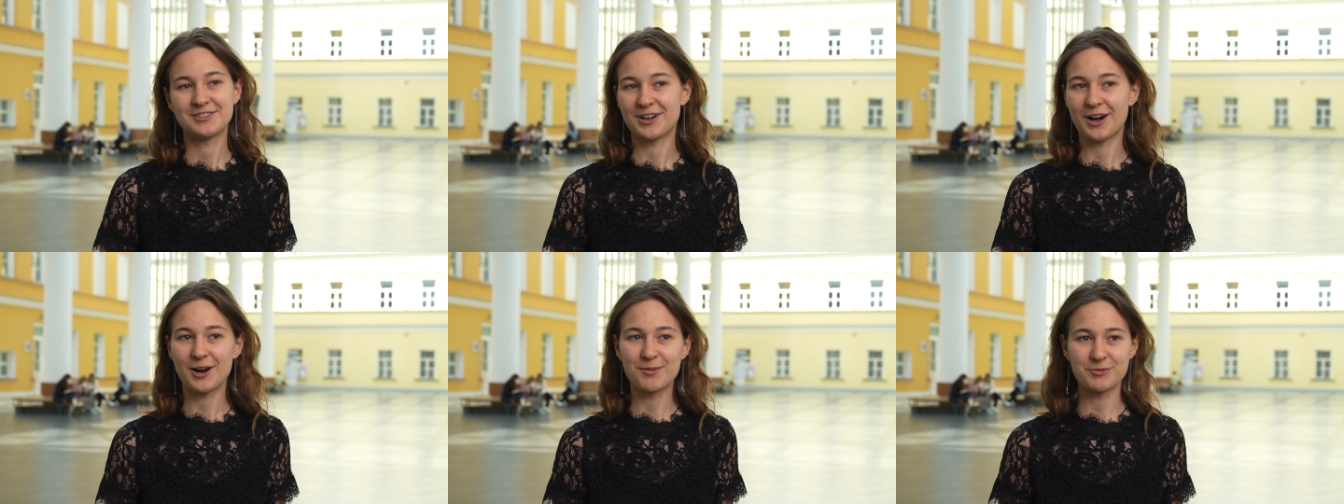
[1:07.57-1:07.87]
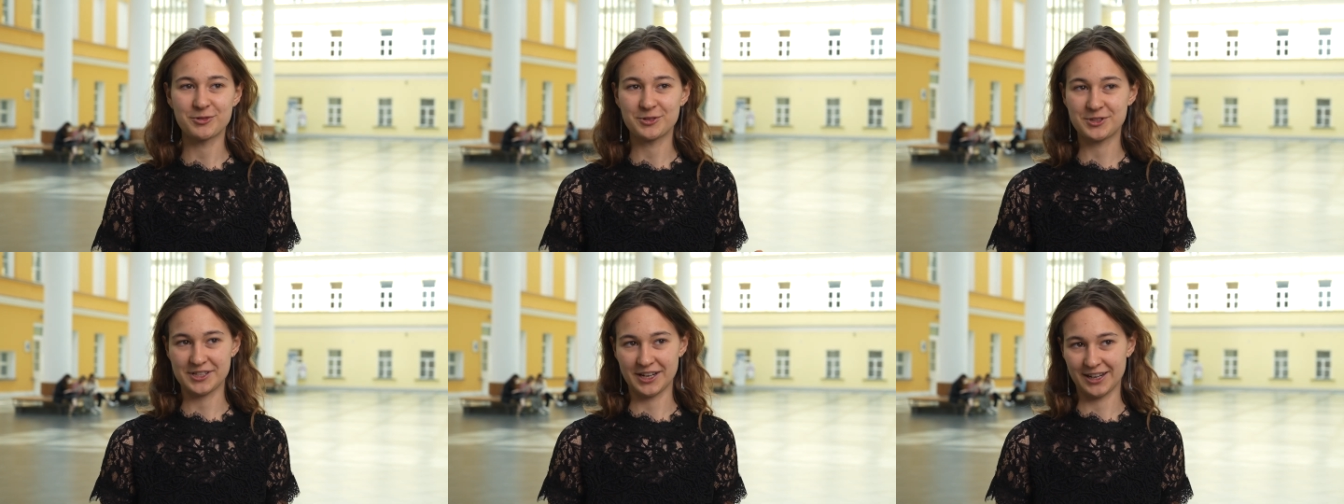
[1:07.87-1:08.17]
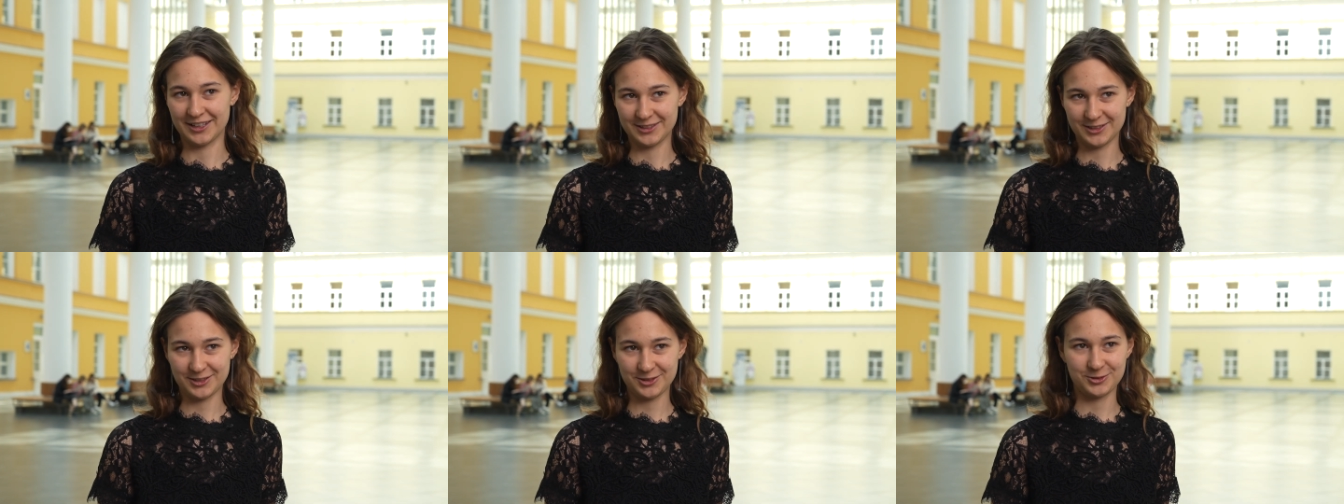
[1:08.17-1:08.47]
драму и
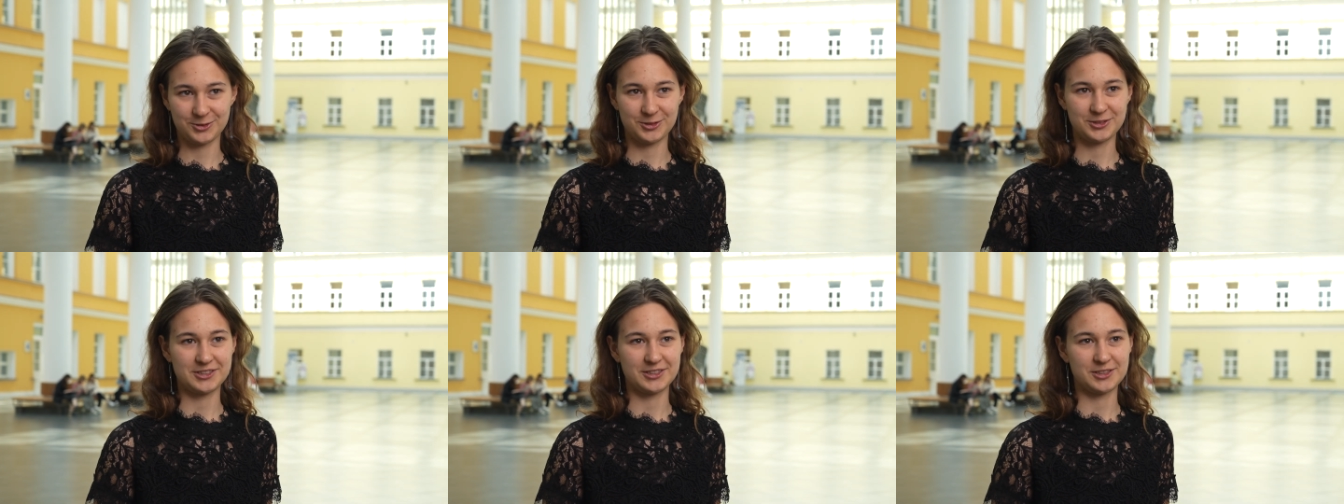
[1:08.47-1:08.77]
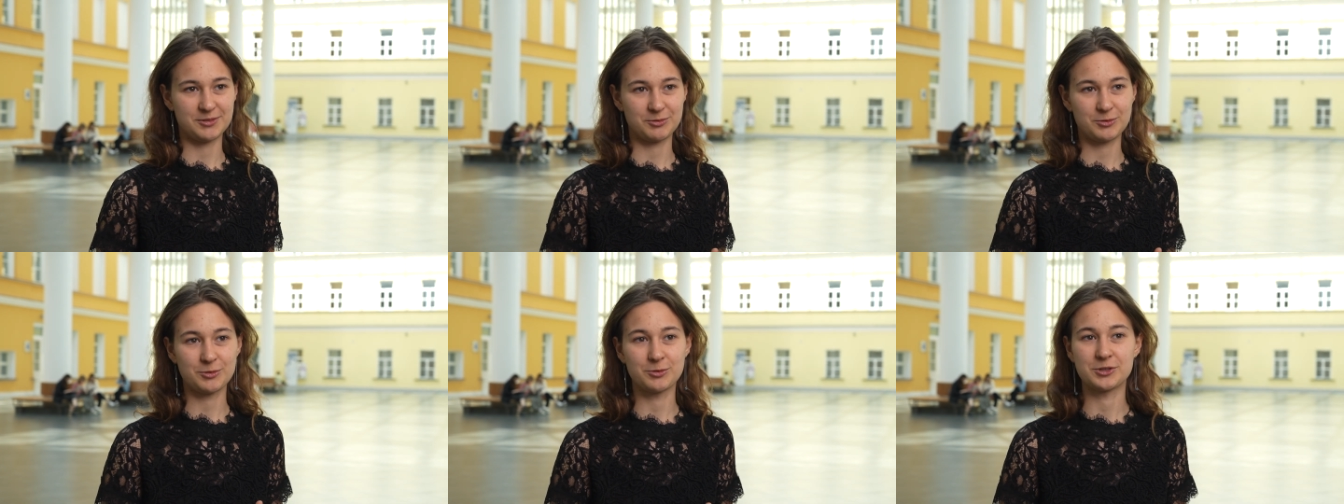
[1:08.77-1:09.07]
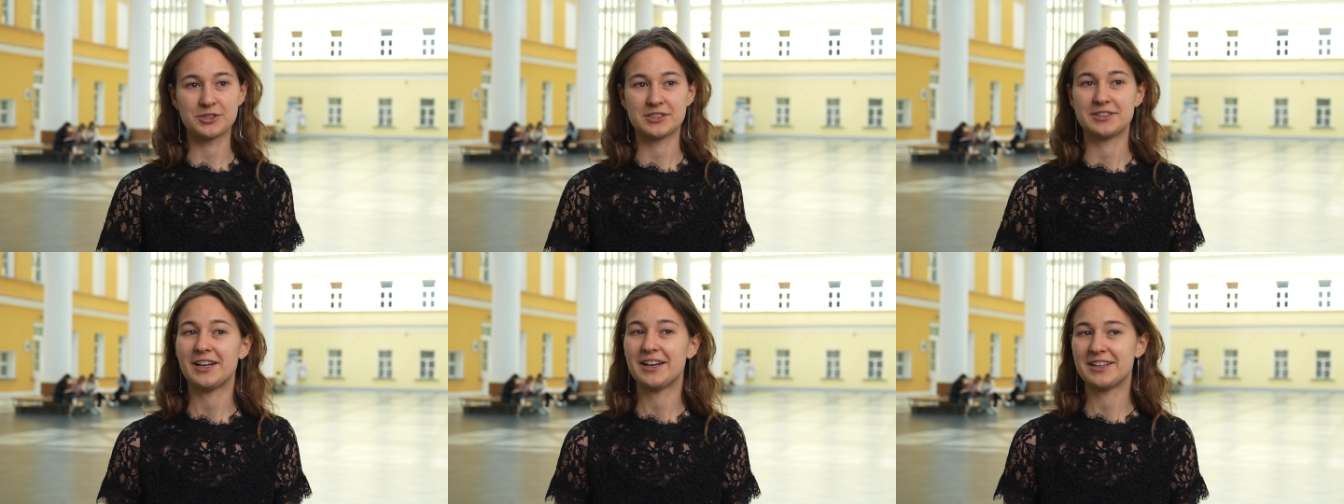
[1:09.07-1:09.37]
театр, то есть это
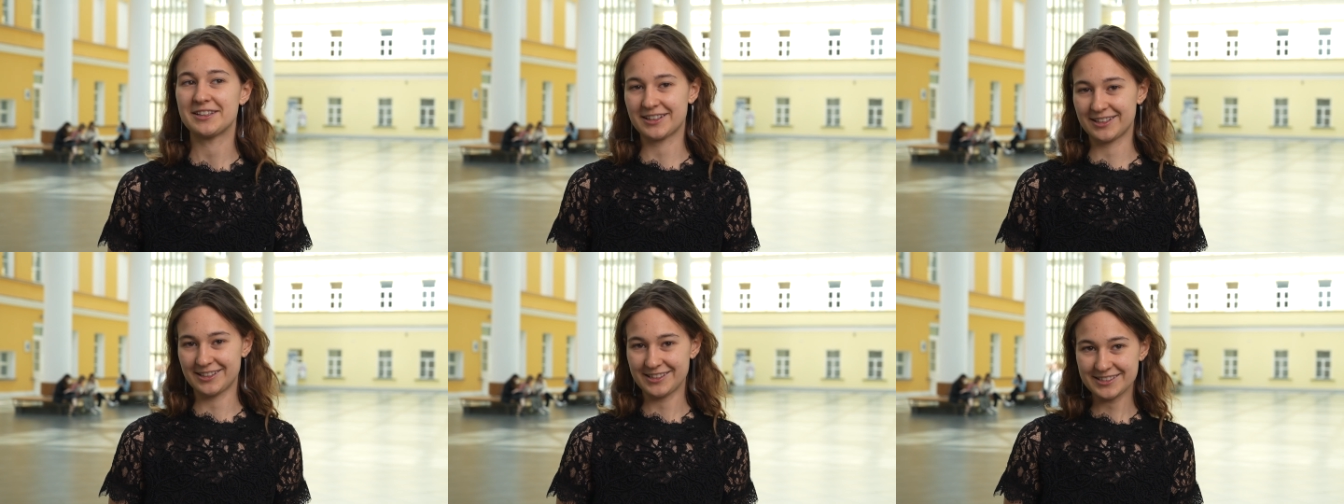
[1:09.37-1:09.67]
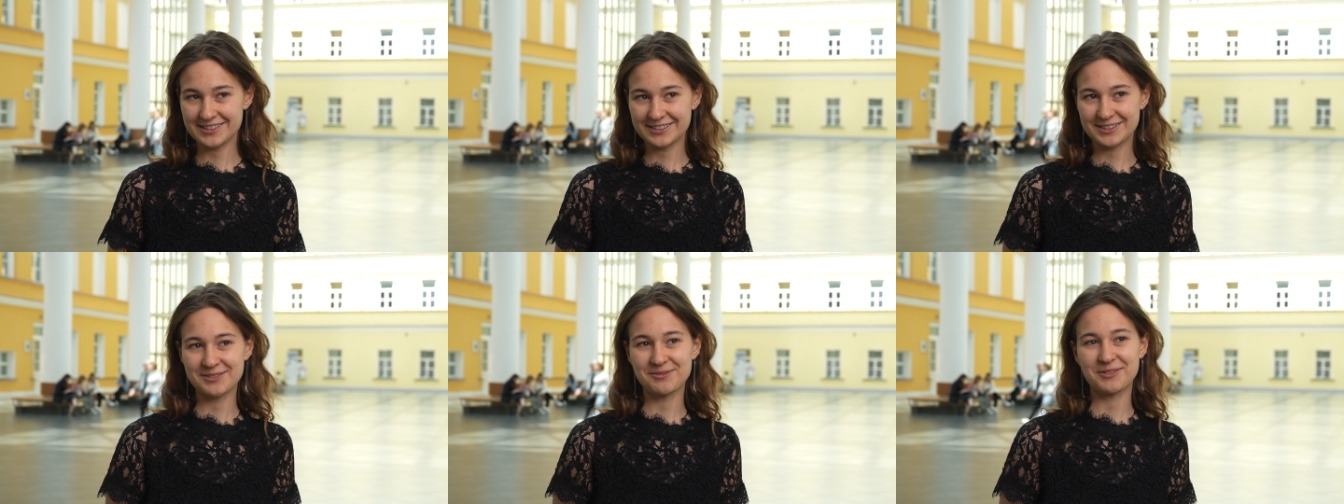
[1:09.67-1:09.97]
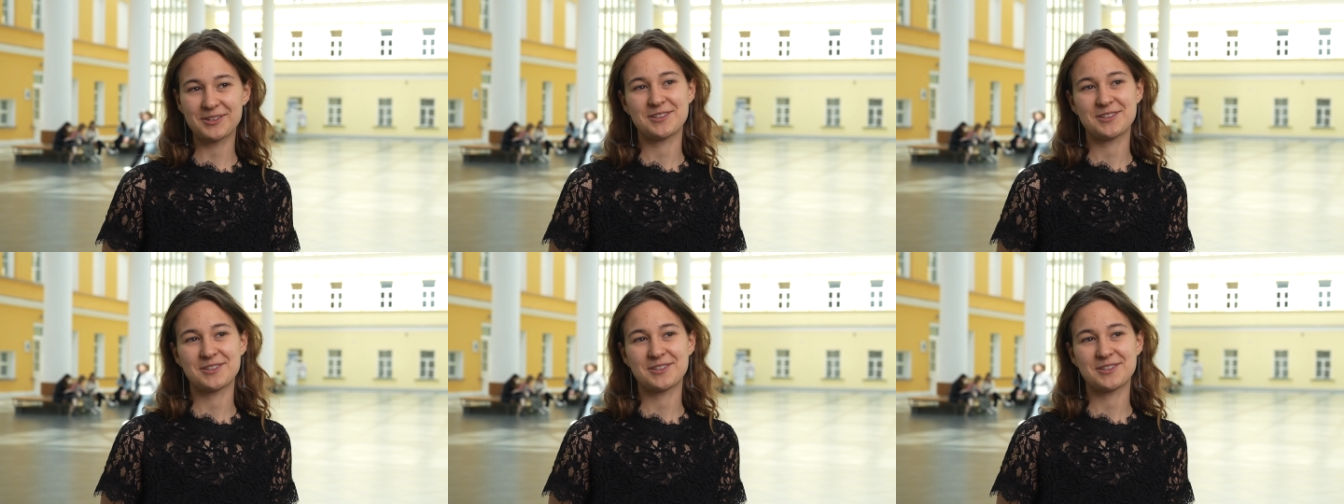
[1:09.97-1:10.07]
курс на английском,